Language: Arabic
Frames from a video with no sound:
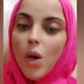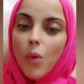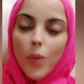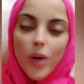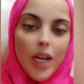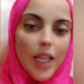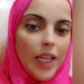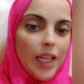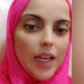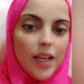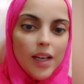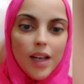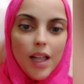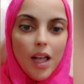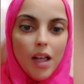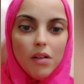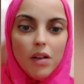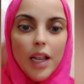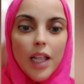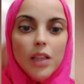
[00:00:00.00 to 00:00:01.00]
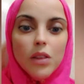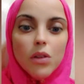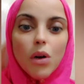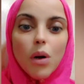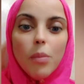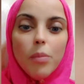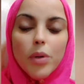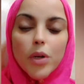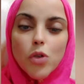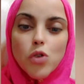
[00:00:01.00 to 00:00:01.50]
ولكن لا لان
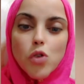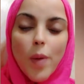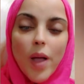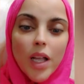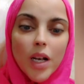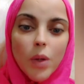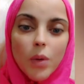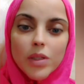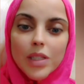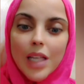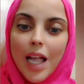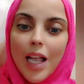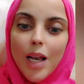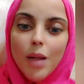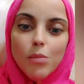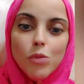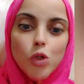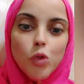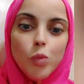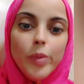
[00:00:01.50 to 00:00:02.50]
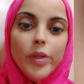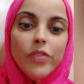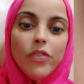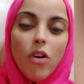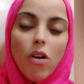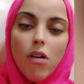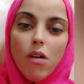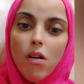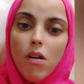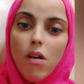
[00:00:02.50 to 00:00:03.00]
ربنا سبحانه وتعالى مش
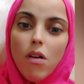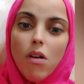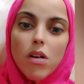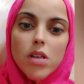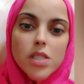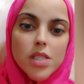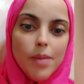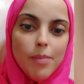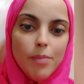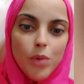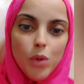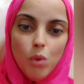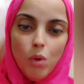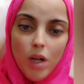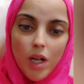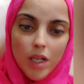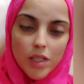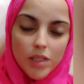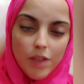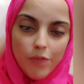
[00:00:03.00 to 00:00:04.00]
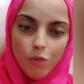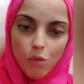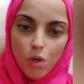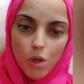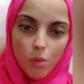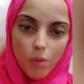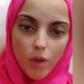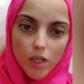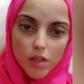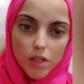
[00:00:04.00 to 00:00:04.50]
بيفكرك اصلا بالدعاء ده في
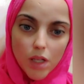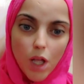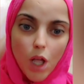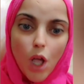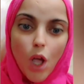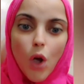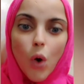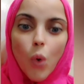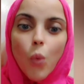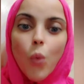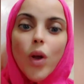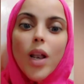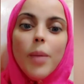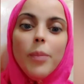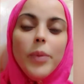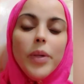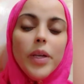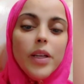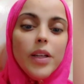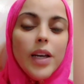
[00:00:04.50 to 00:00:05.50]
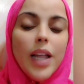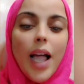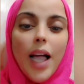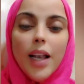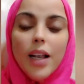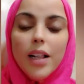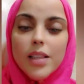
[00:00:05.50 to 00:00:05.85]
كل وقت ولا بيجريه على